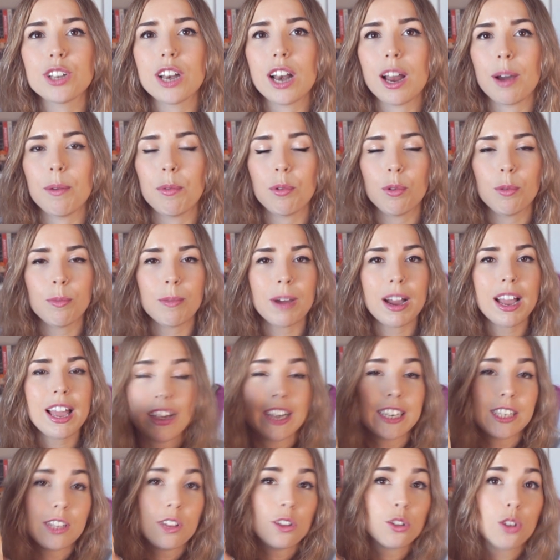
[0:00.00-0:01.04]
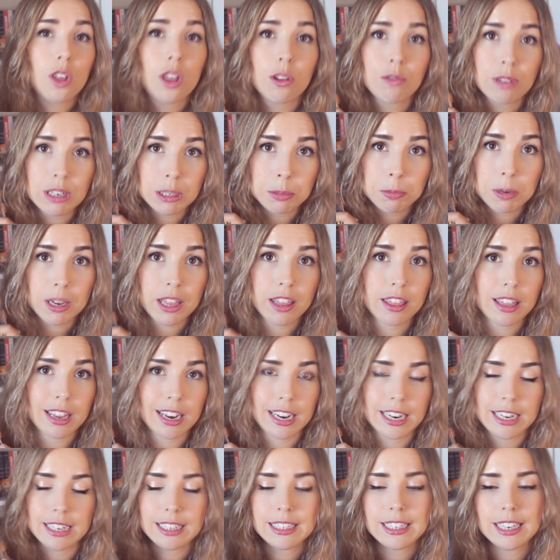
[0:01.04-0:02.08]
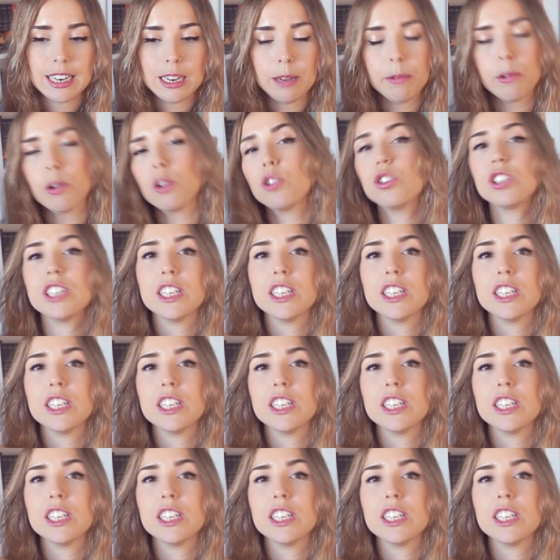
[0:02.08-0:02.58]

de la Bruma. Ha sido toda una experiencia leer este libro.